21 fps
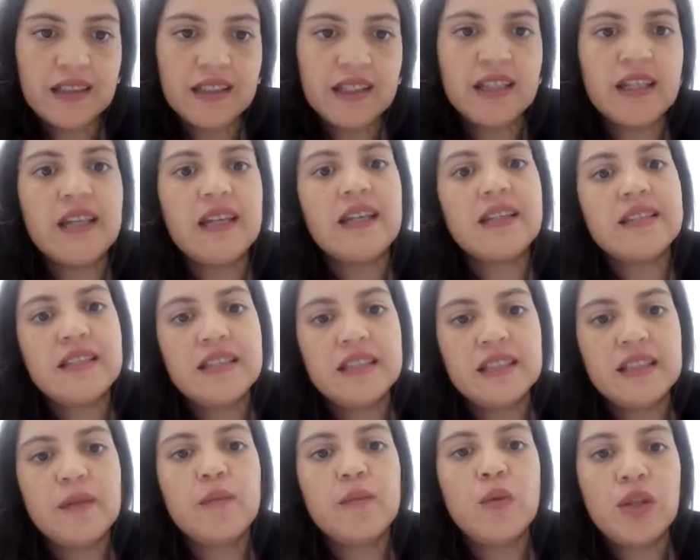que
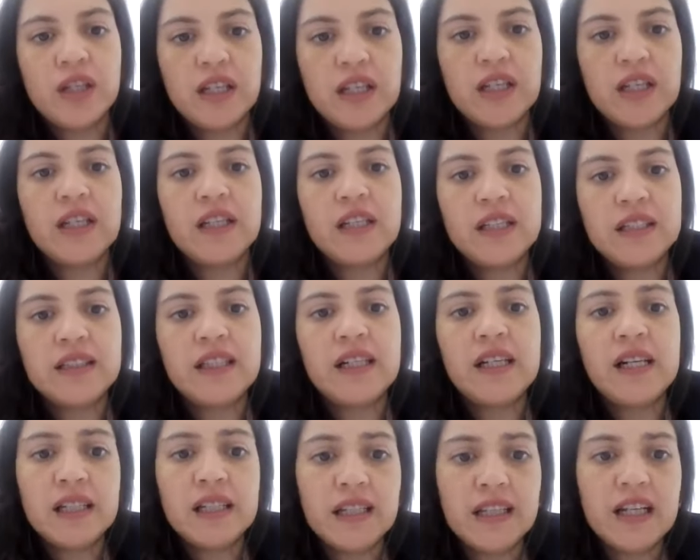existen mujeres en
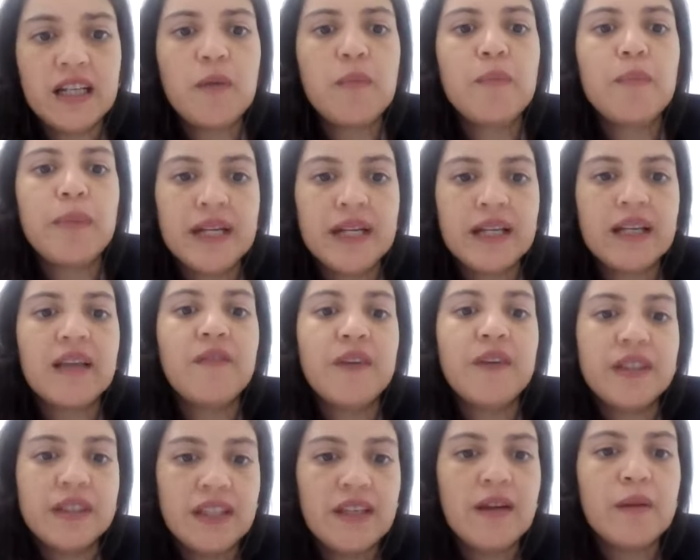estas carreras para que
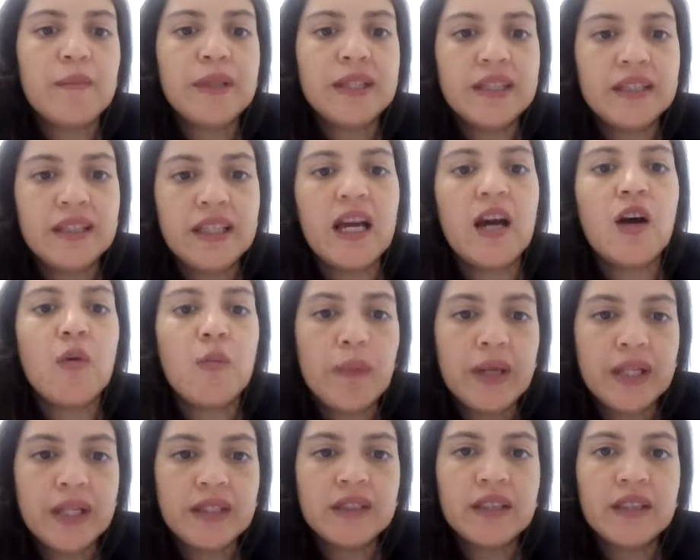efectivamente
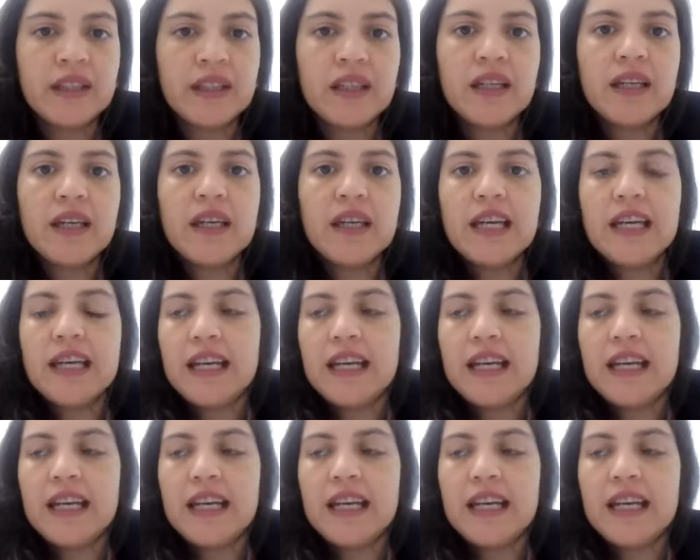aumente